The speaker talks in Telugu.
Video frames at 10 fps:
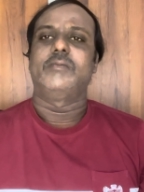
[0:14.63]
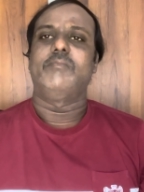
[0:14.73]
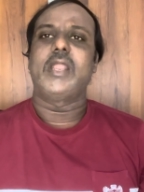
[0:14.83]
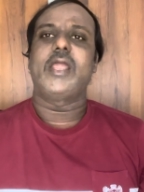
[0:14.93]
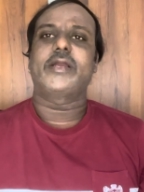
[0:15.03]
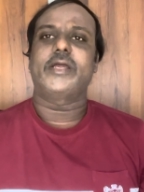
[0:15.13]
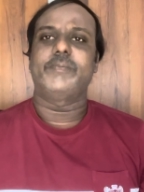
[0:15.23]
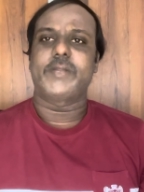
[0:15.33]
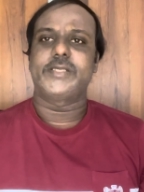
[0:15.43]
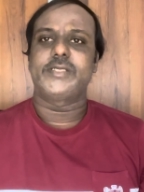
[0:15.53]
బెల్ ఐకాన్ని
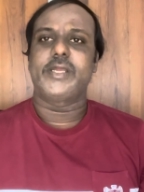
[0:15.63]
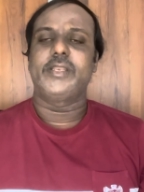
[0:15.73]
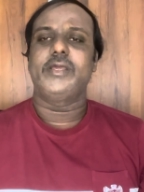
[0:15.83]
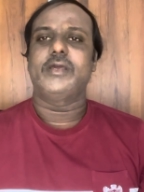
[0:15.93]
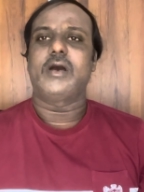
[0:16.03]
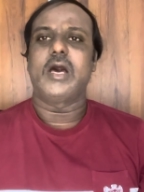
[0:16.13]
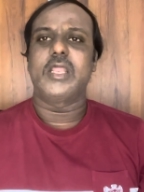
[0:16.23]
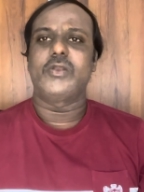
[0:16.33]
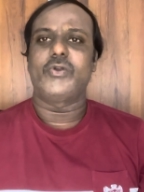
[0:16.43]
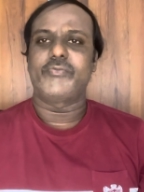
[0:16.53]
ప్రెస్ చేయండి ఆల్
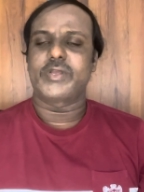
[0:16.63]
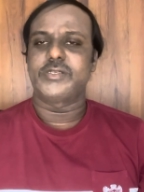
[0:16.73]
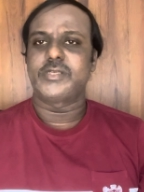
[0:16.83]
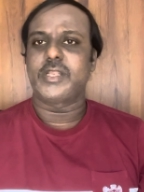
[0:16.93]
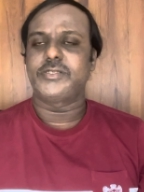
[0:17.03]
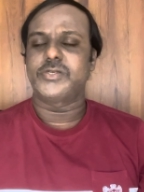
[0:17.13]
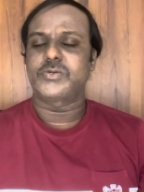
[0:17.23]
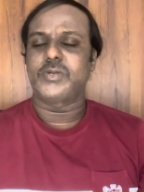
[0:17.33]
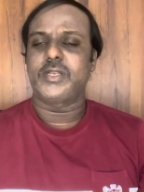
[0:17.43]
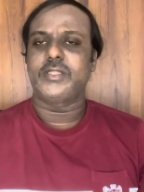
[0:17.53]
అన్ నోటిఫికేషన్ సెలెక్ట్
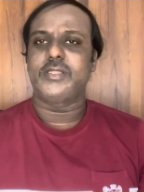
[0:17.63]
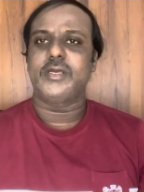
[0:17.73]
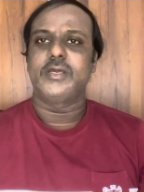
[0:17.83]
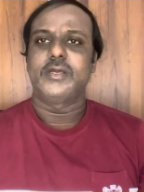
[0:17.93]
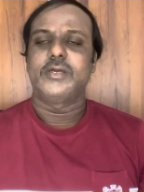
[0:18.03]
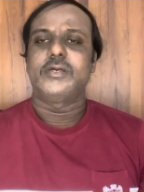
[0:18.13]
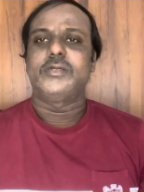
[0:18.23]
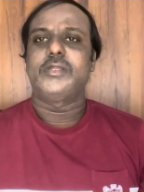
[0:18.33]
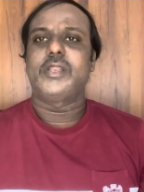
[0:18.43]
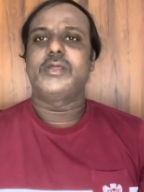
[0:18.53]
చేసుకున్నట్టయితే
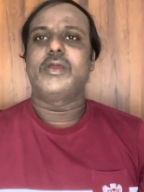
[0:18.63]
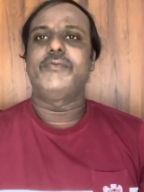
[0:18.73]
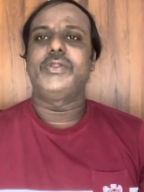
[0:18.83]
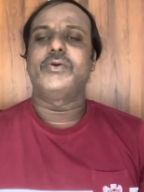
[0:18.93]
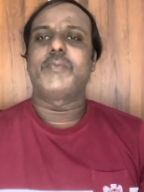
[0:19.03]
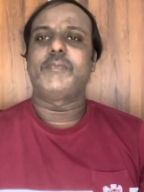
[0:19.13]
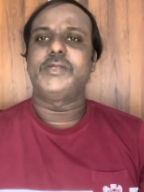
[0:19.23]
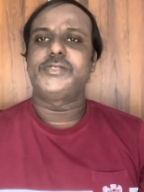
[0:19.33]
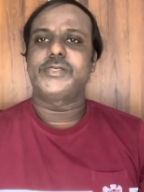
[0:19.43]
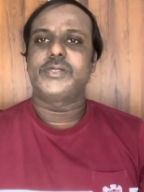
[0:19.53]
నేను ఏ వీడియో
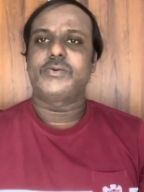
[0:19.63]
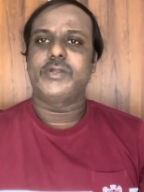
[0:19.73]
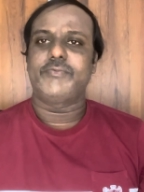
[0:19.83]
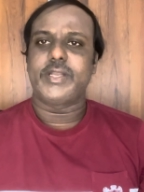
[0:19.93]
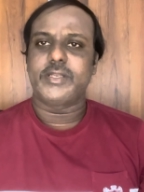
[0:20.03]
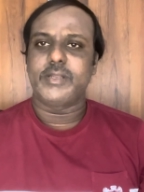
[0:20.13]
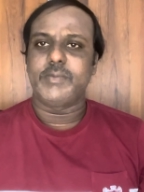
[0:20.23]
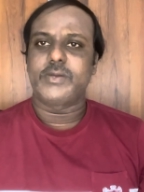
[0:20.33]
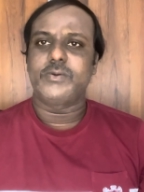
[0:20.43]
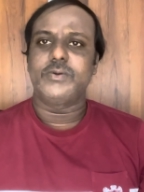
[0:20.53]
పబ్లిష్ చేసినా కూడా వెంటనే
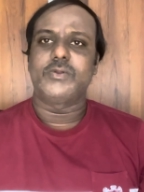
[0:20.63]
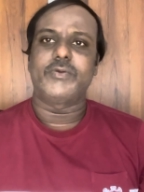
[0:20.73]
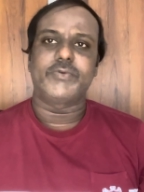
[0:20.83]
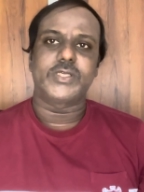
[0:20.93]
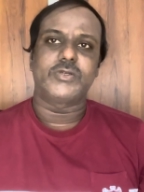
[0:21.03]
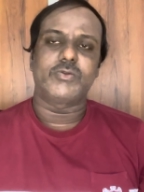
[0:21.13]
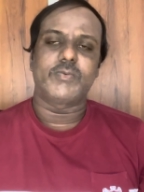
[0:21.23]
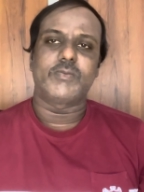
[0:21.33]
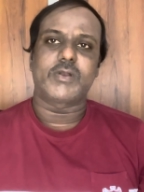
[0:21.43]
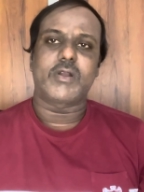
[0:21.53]
మీకు నోటిఫికేషన్
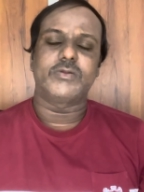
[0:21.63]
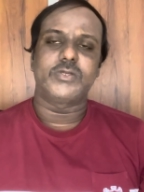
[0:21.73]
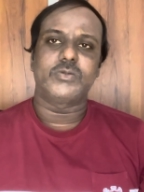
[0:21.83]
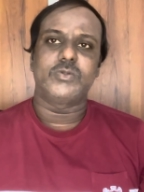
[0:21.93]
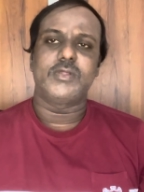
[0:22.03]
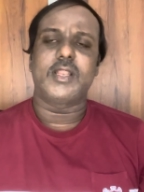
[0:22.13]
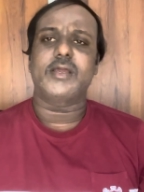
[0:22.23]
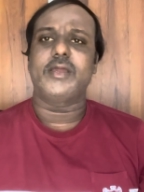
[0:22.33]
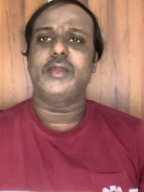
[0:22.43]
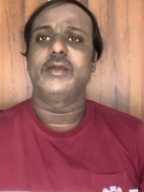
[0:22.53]
రూపంలో రావడం జరుగుతుంది
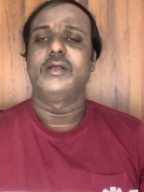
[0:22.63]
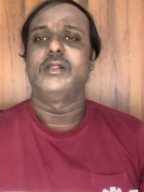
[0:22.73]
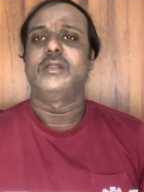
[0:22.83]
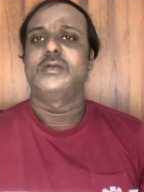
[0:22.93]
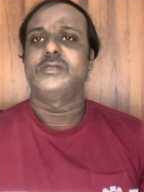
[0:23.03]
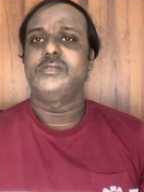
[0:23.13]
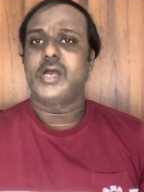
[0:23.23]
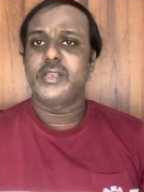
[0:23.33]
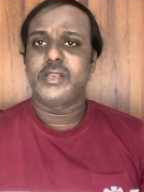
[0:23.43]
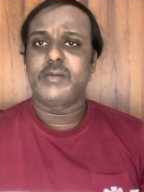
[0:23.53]
అలాగే
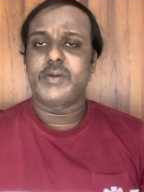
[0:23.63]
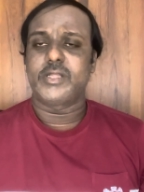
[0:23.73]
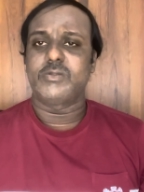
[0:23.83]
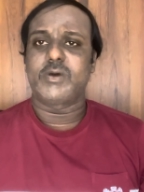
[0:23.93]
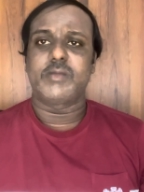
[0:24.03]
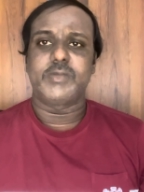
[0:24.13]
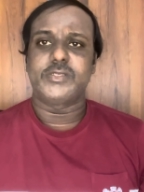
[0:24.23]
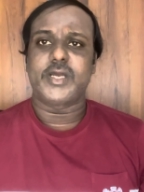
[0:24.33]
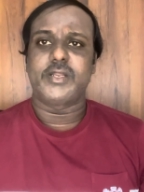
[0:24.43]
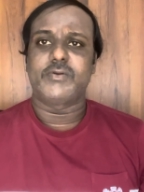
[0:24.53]
జాయిన్ అయిన బటన్ ద్వారా మీరు
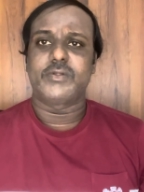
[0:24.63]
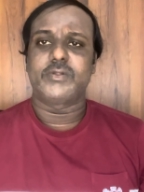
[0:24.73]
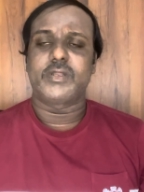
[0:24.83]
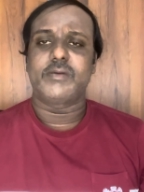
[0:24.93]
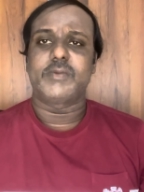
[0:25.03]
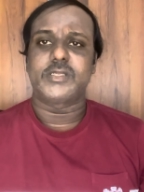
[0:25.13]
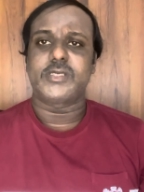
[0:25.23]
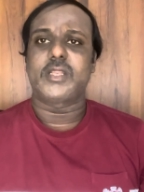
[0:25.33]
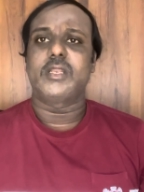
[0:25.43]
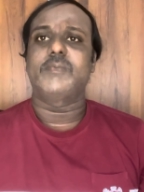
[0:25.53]
జాయిన్ అవ్వడం ద్వారా మన
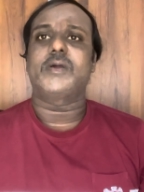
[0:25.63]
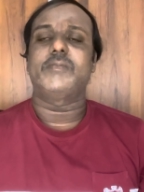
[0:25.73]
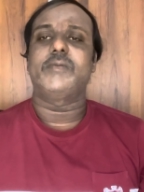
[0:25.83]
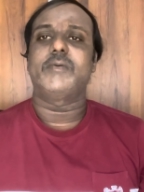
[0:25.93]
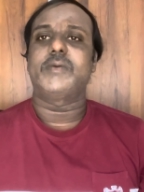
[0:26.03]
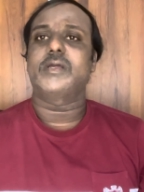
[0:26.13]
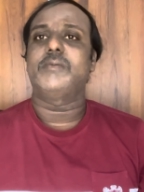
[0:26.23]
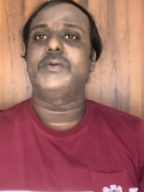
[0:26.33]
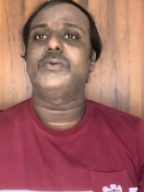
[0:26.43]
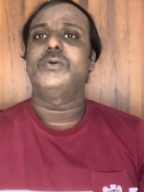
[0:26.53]
ఛానల్కి పర్మనెంట్ మెంబర్గా
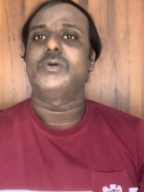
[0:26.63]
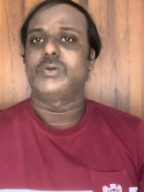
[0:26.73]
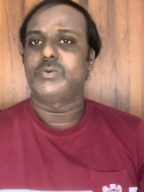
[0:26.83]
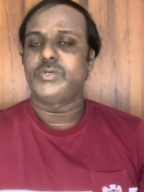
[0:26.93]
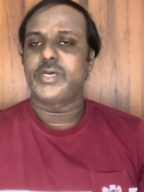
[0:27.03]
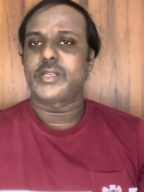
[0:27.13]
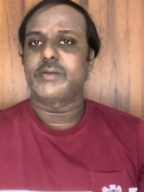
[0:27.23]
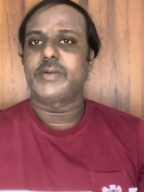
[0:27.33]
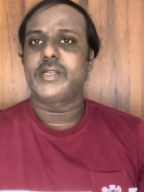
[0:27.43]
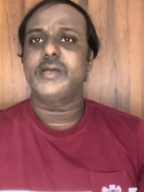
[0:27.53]
మీరు
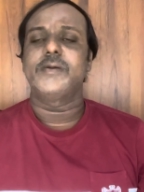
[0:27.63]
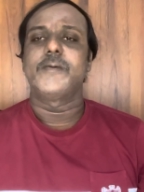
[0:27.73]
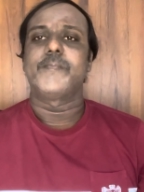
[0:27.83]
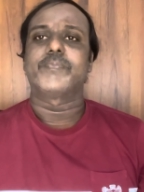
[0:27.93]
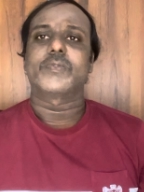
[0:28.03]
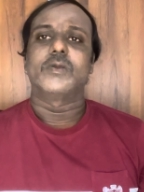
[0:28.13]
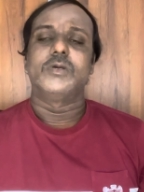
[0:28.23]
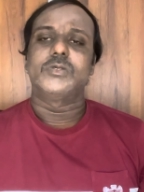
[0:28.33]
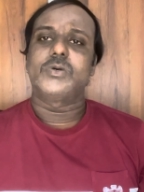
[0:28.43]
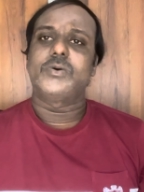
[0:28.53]
ఉంటారనమాట
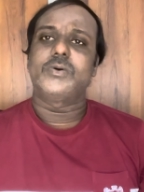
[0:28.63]
సో